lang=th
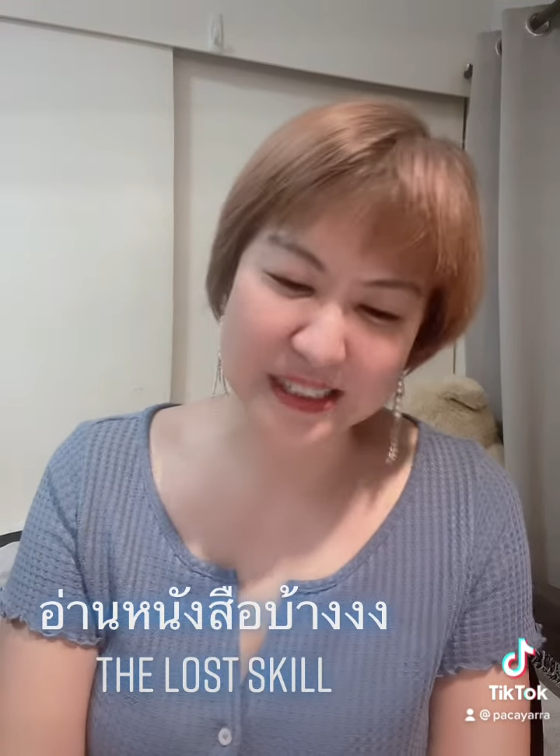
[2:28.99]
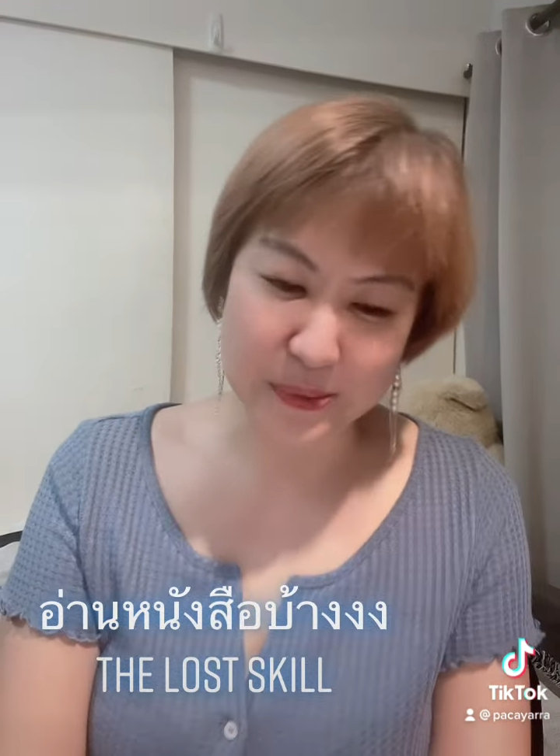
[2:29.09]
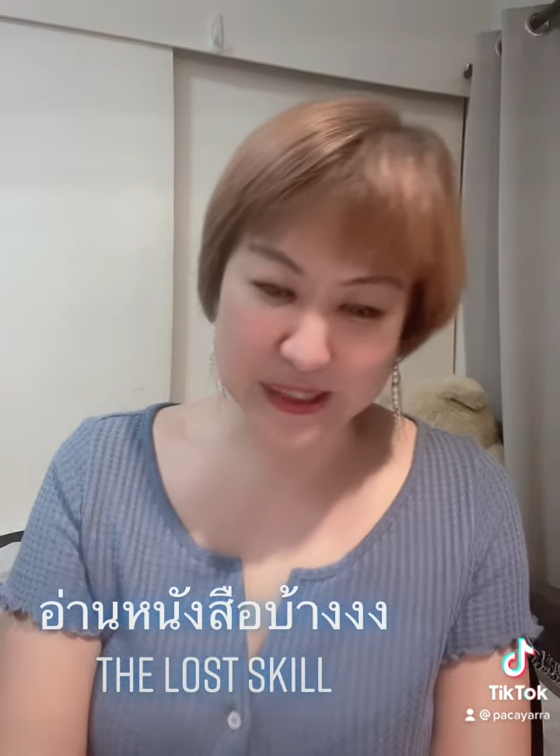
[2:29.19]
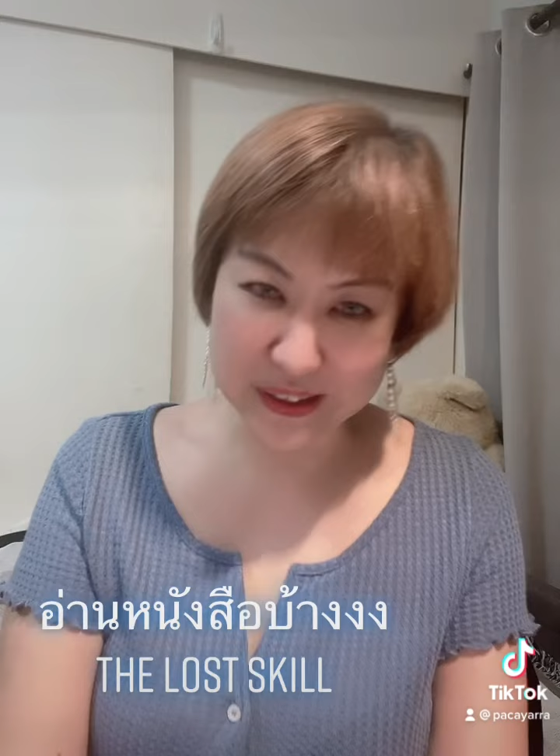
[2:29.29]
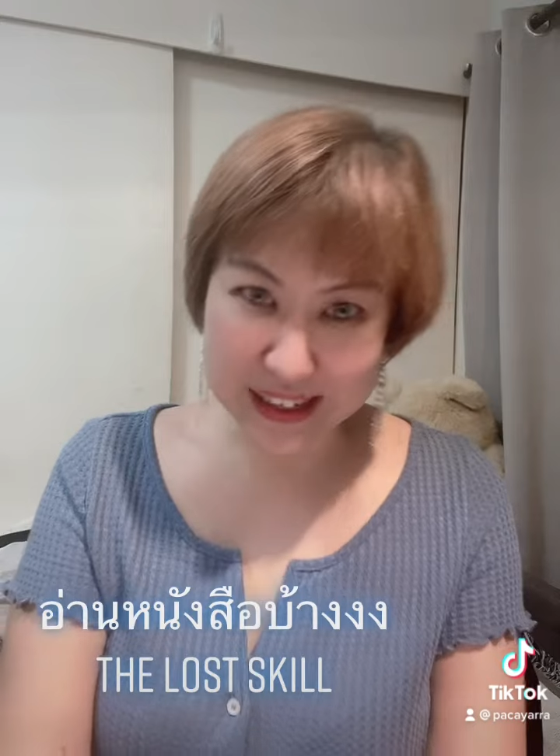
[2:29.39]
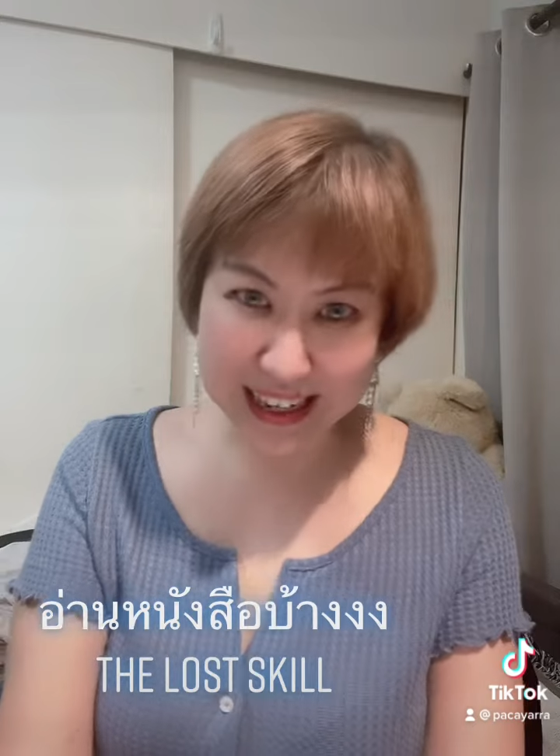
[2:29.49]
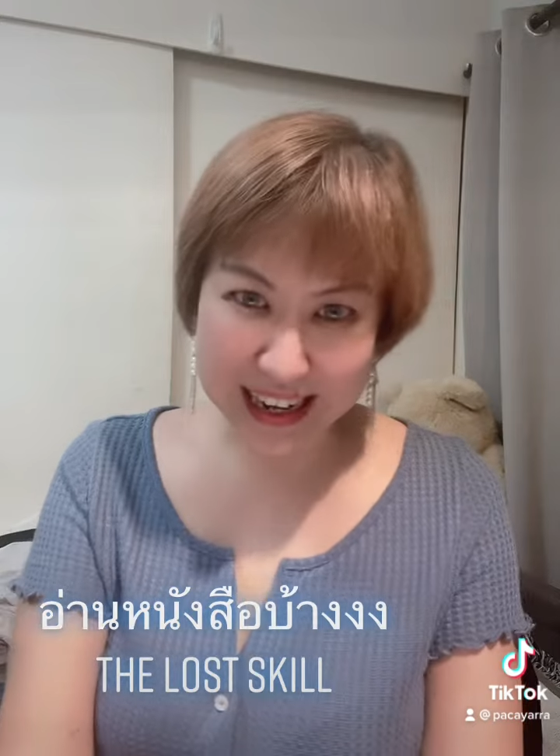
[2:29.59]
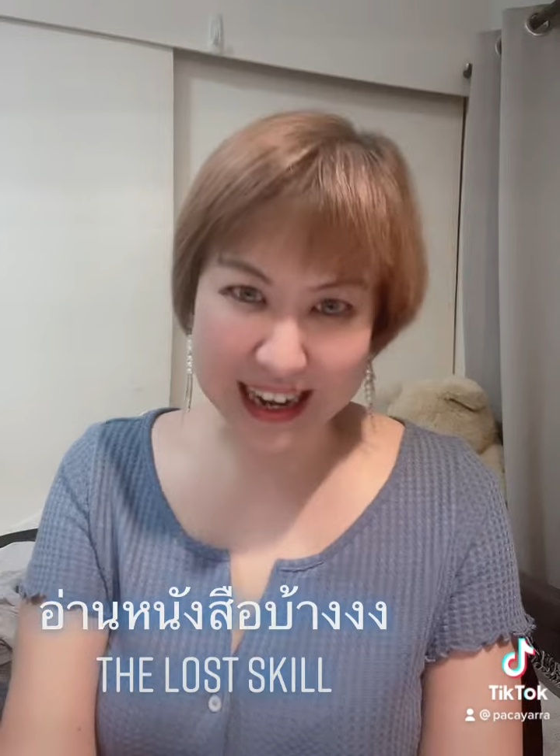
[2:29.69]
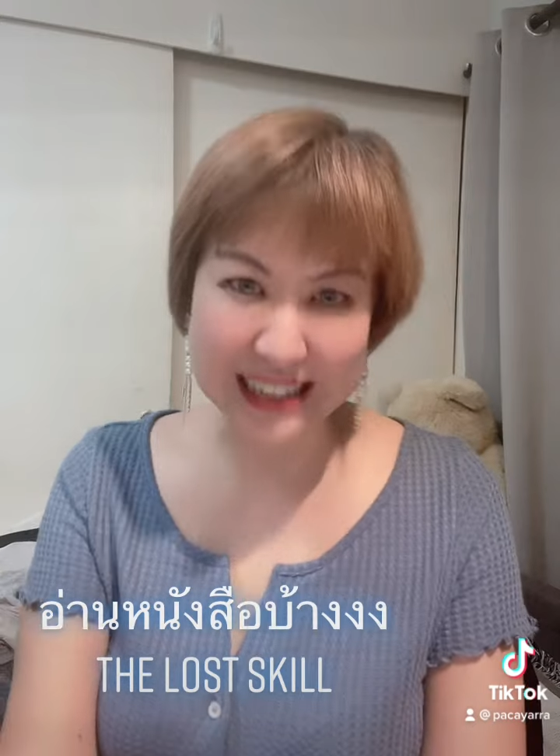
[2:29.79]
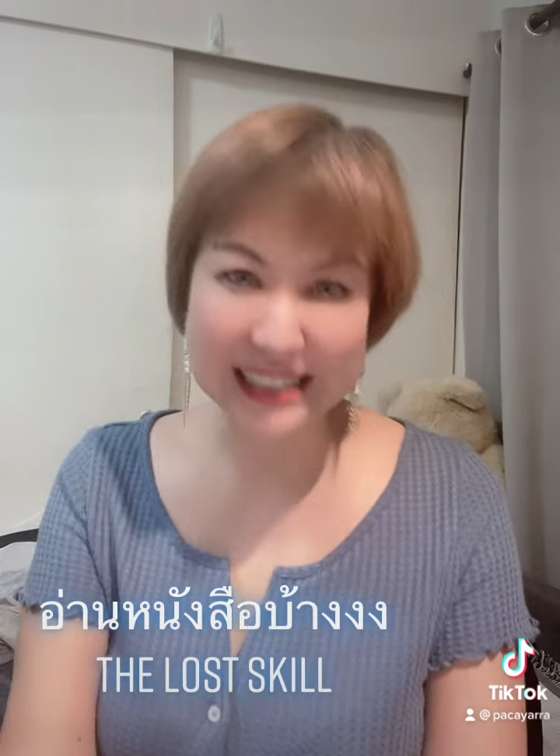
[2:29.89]
ชีวิตได้นะ
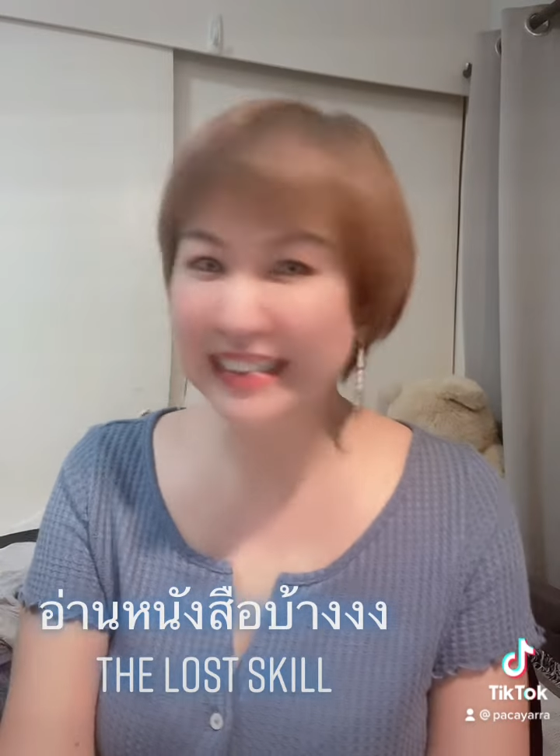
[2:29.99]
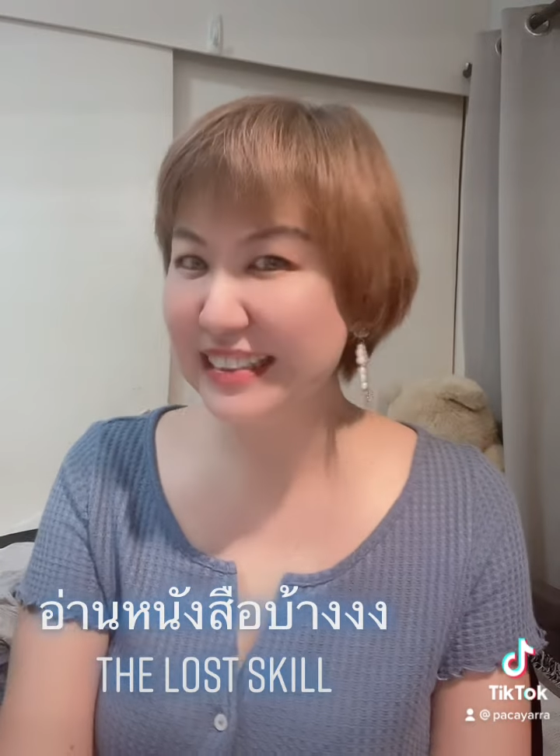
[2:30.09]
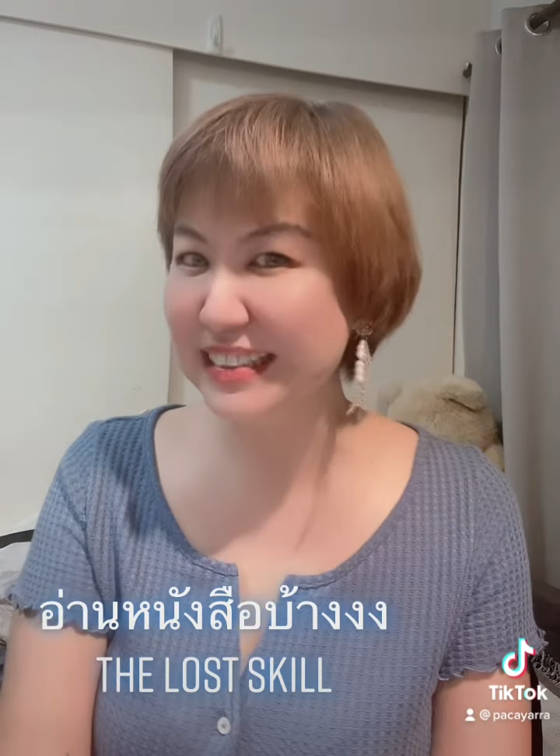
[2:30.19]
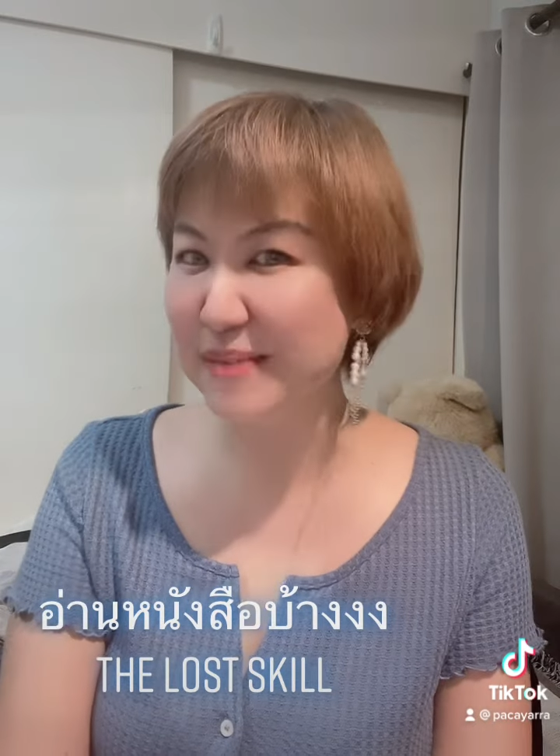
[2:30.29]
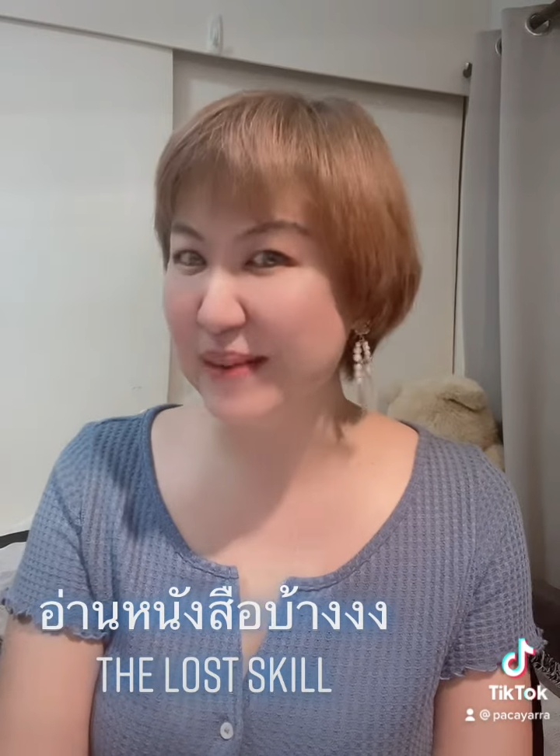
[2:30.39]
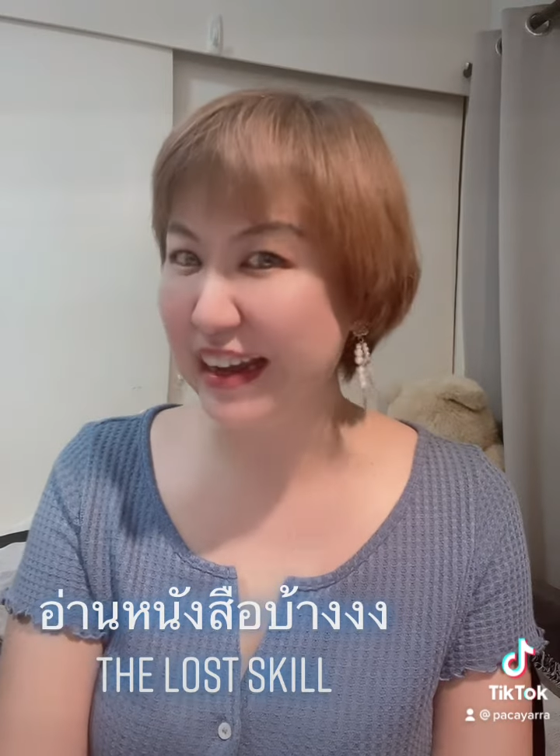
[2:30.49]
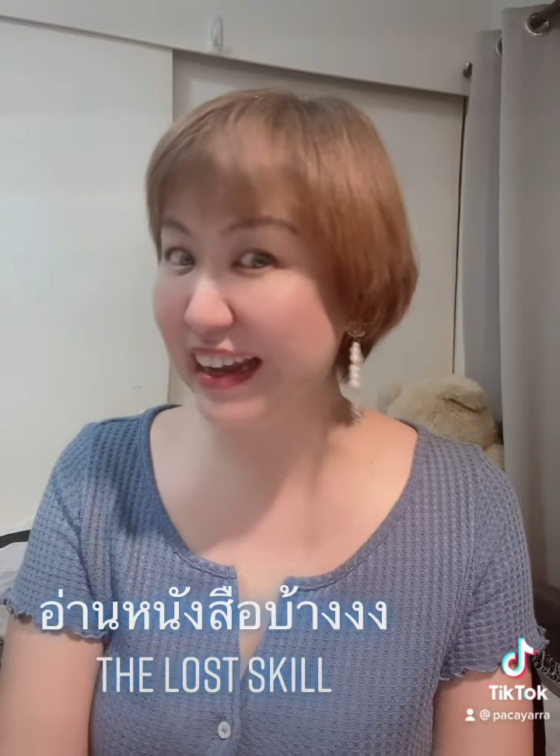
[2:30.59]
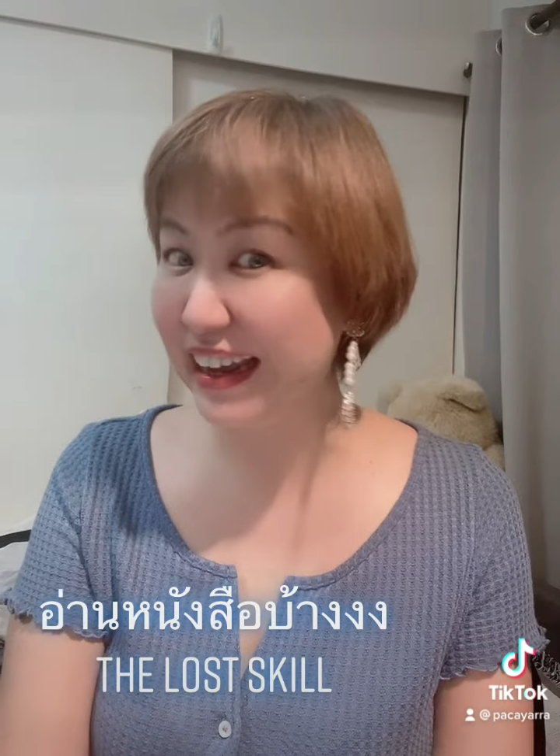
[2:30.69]
คะ เชื่อไหม